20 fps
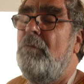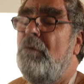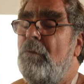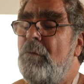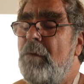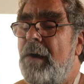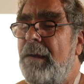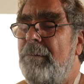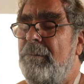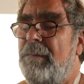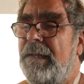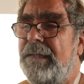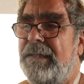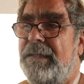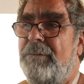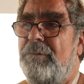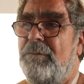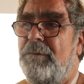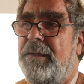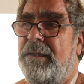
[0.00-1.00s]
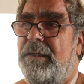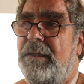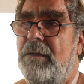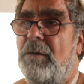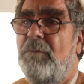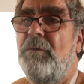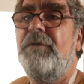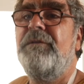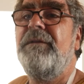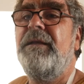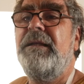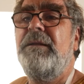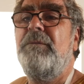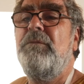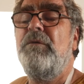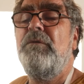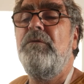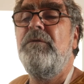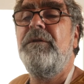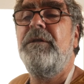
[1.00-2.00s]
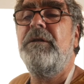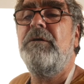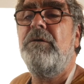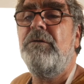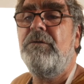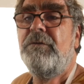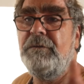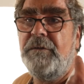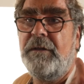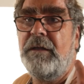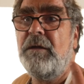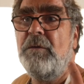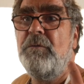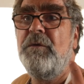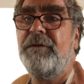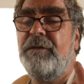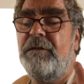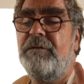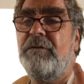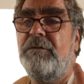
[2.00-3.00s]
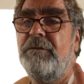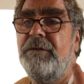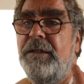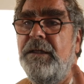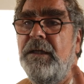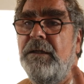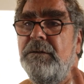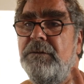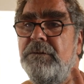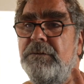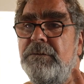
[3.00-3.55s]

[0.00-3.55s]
Pour moi, un plat qui commence à être bon, c'est quand ça commence à sentir.